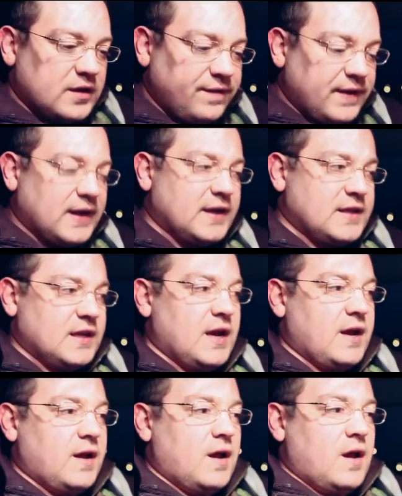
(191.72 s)

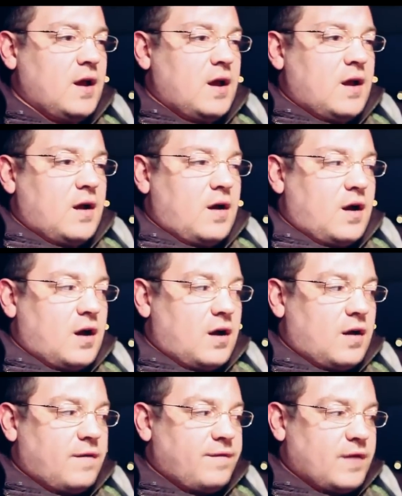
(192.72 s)
двигателя э,
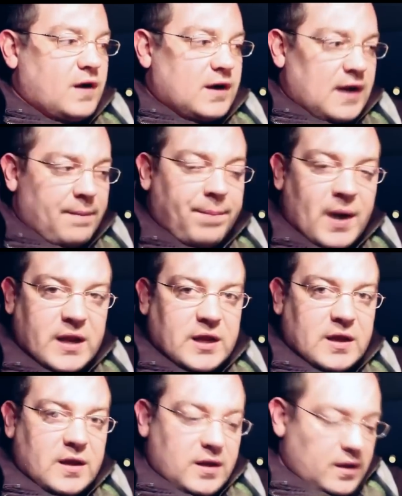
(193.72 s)
в
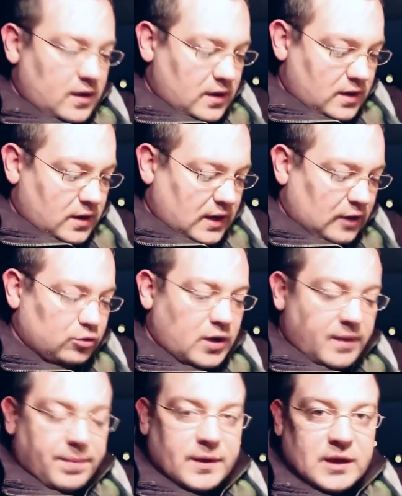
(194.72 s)
компании, э,
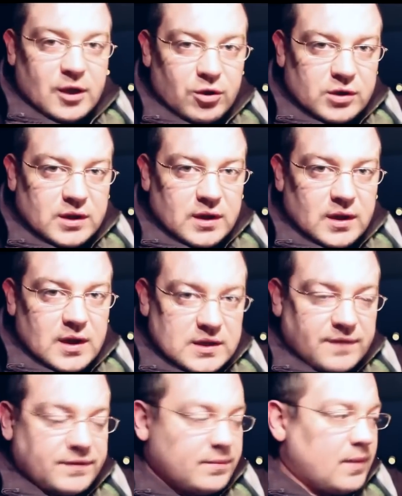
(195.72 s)
которая продает
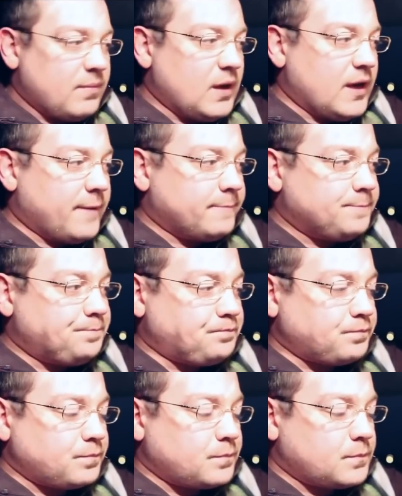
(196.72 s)
эти автомобили,
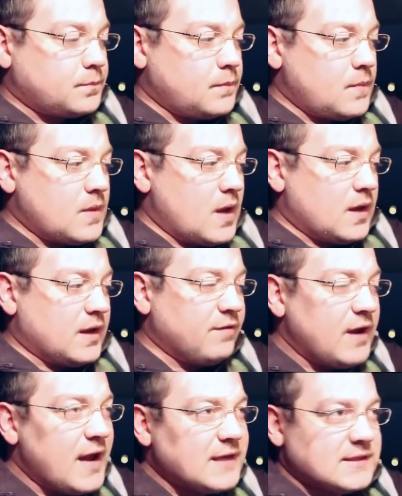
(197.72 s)

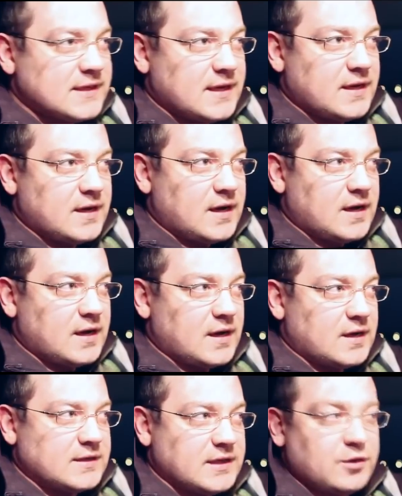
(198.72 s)
является
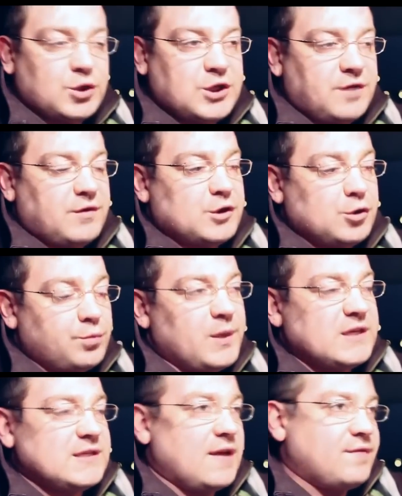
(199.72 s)
э, следующая вещь. Вот
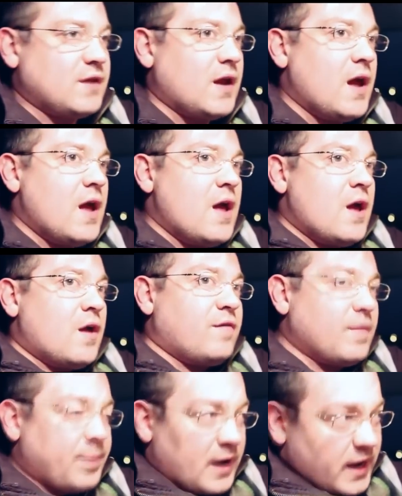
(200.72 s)
представьте,
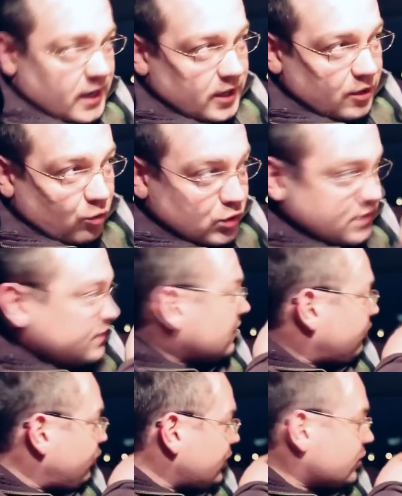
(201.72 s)
вы проехали от
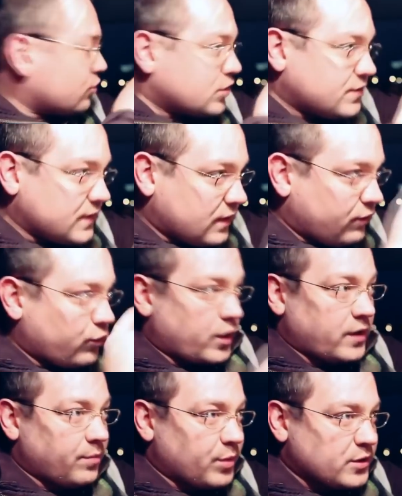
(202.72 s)
светофора до
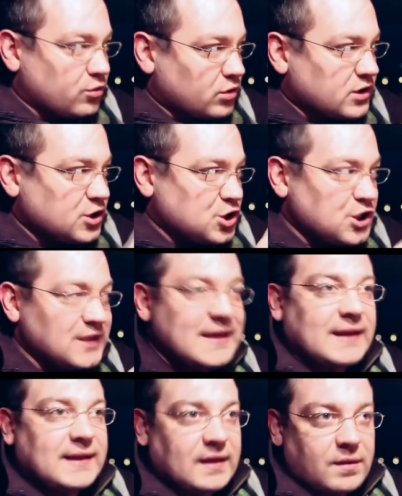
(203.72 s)
светофора, не при скорости
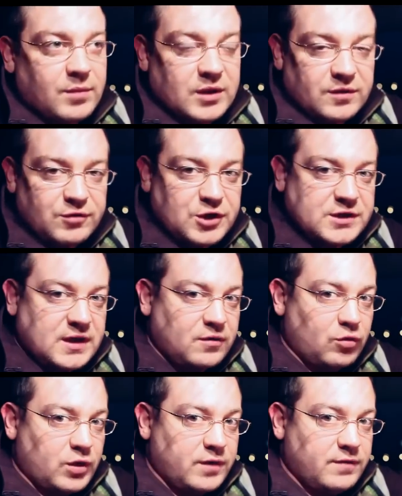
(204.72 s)
60 км в час,
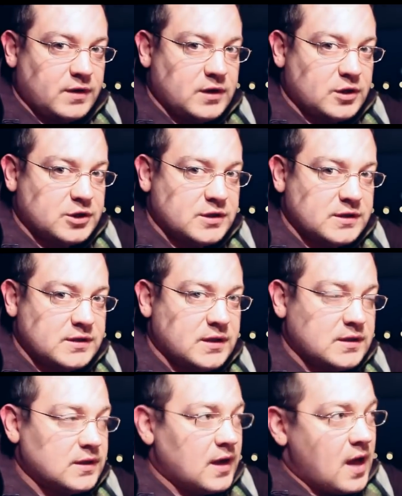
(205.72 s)
как в городе вы должны
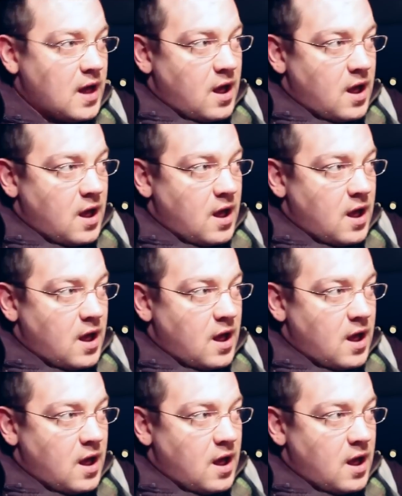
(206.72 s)
сделать,